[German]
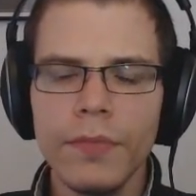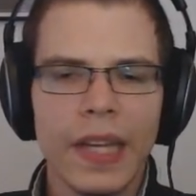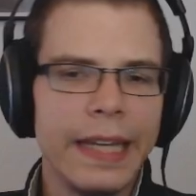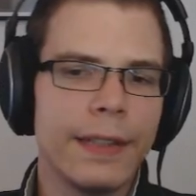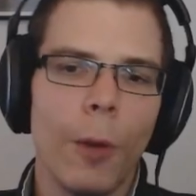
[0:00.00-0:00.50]

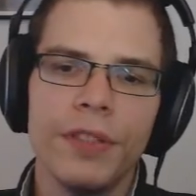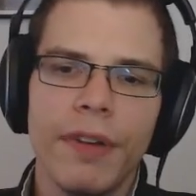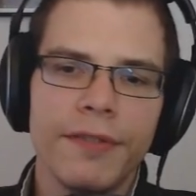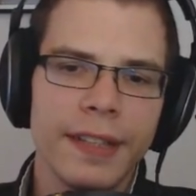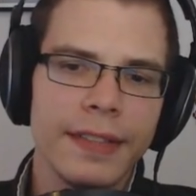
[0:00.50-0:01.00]
Ich glaube, es
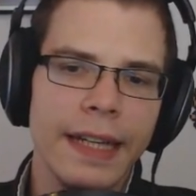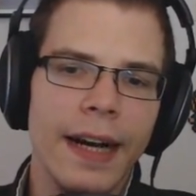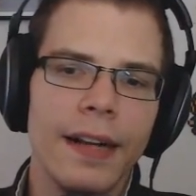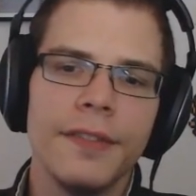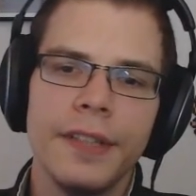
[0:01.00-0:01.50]
wäre fast
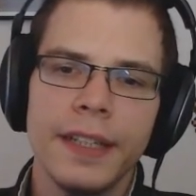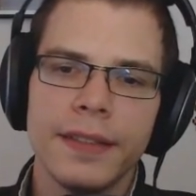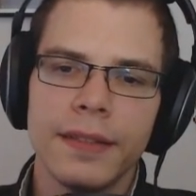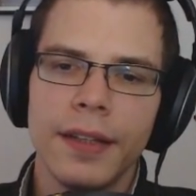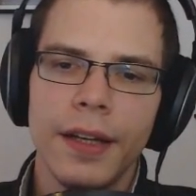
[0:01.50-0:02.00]
egal
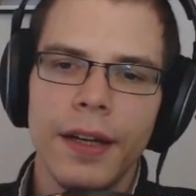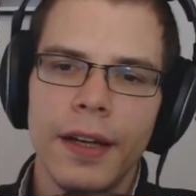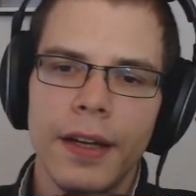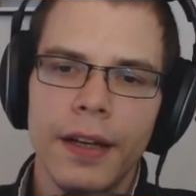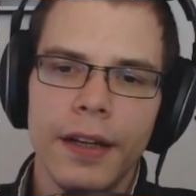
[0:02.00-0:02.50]
gewesen,
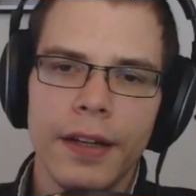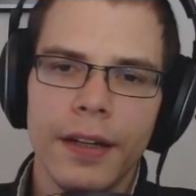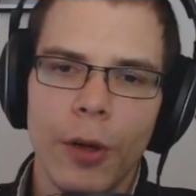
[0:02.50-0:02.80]
äh,